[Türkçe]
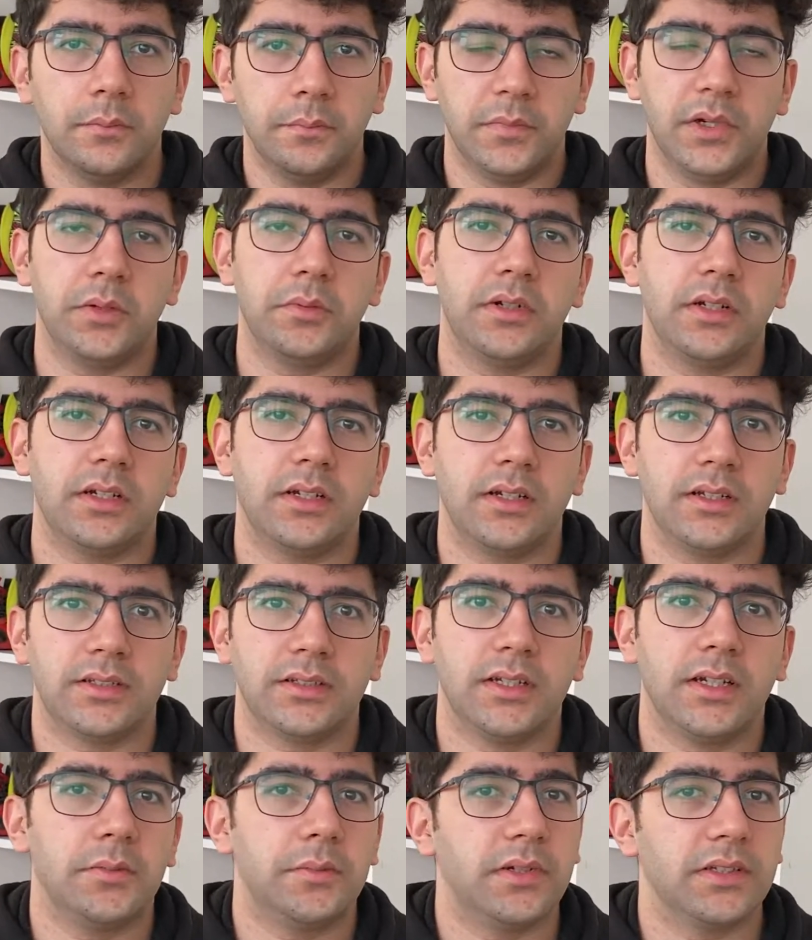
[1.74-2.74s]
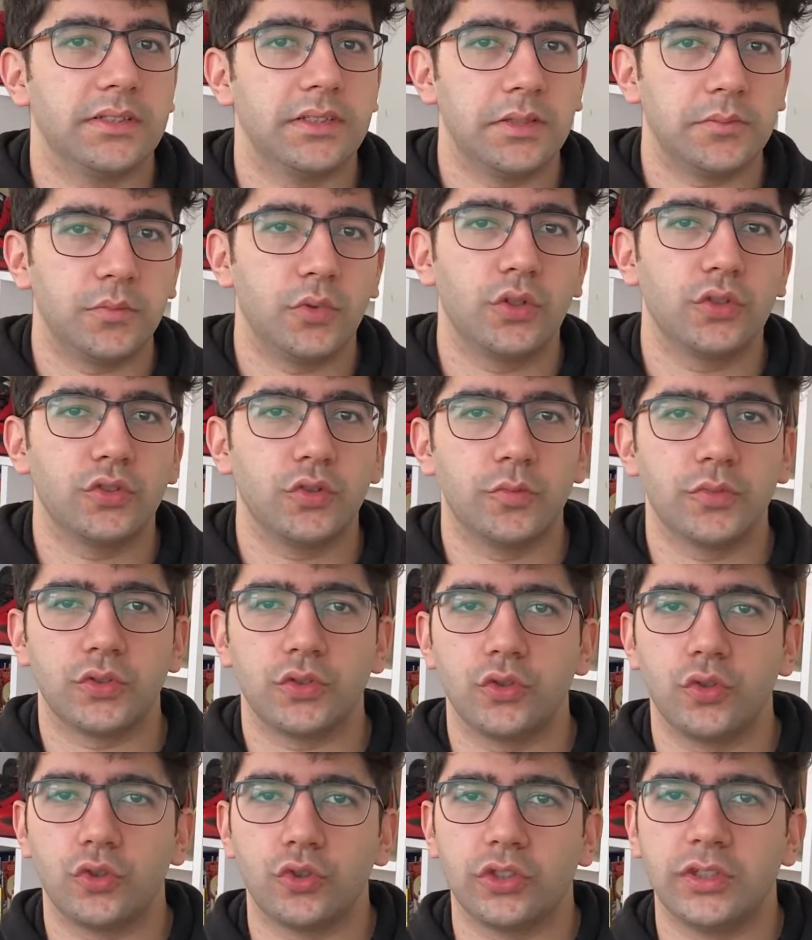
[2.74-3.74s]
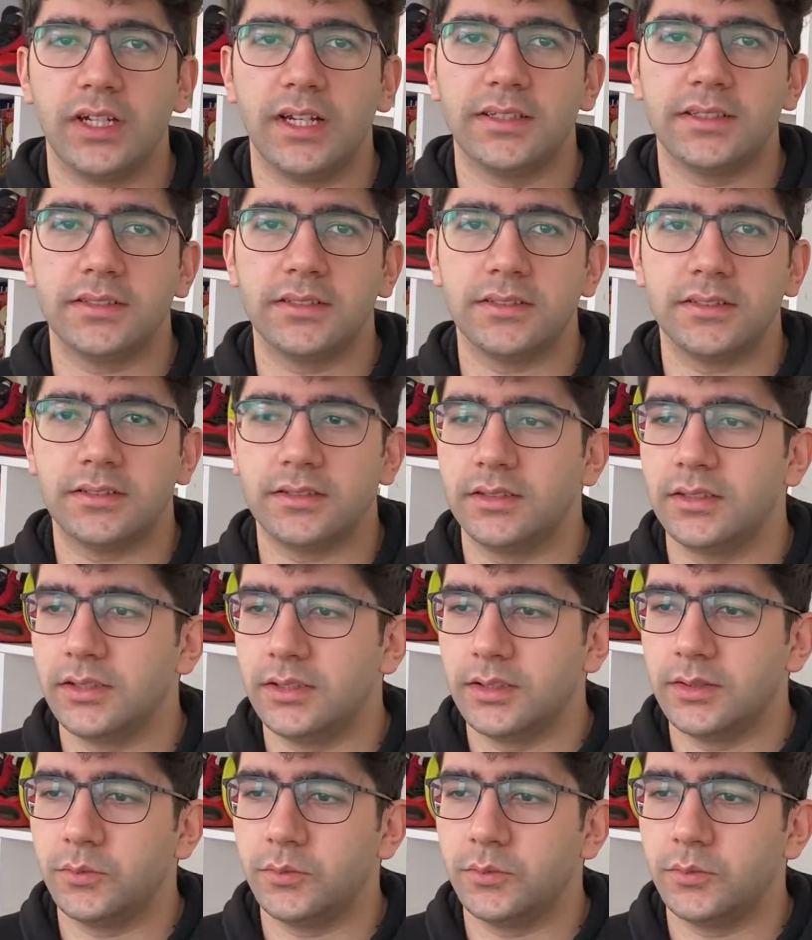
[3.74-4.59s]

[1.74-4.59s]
Merhaba arkadaşlar, Basketbol Anatomisi'ne hoş geldiniz.